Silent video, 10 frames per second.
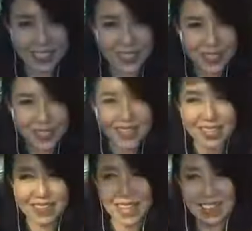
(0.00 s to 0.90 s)
所以要
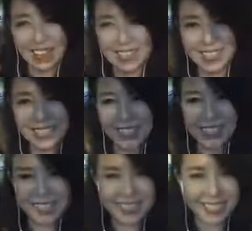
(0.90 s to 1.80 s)
找到合意
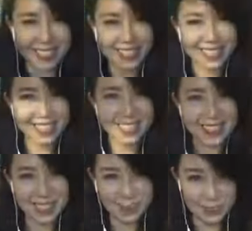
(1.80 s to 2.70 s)
的这个学生啊，
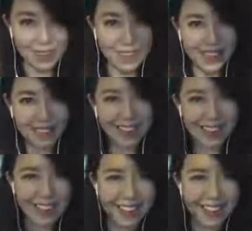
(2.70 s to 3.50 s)
的确不容易哈，